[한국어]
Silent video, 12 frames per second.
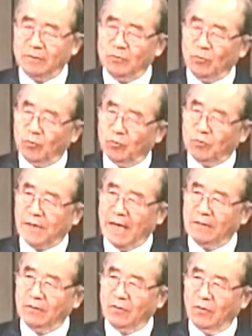
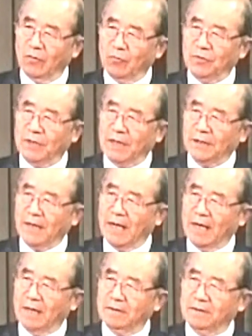우상도 우리가
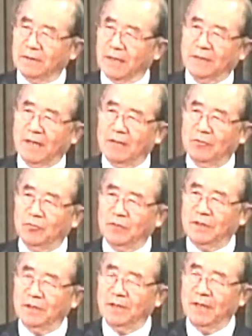사랑의 대상,
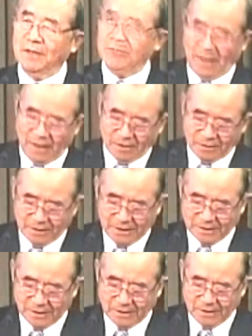우리의 사랑의
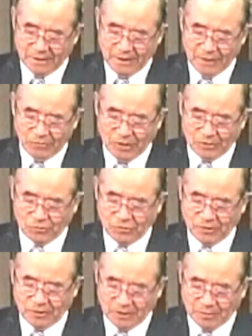대상이 될
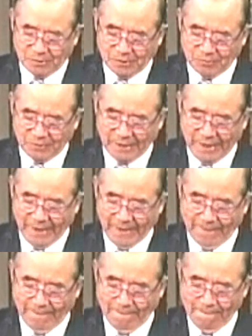수는 없습니다.
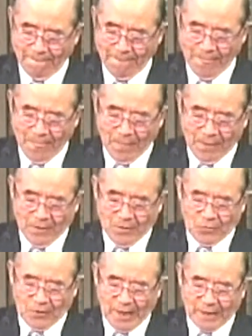
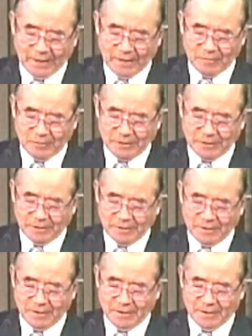우리 하나님은
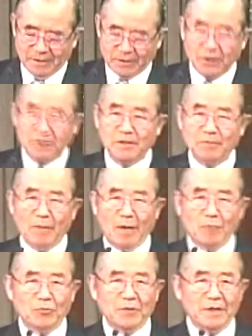천지
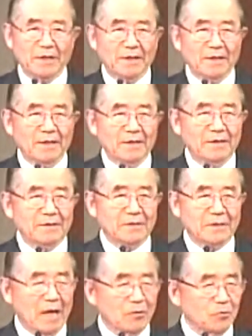만물의
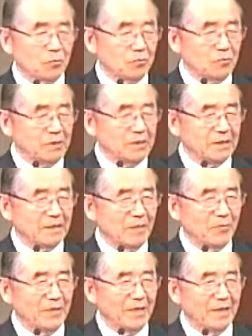창조주이시기
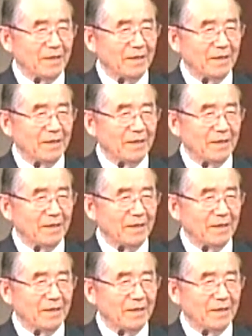때문에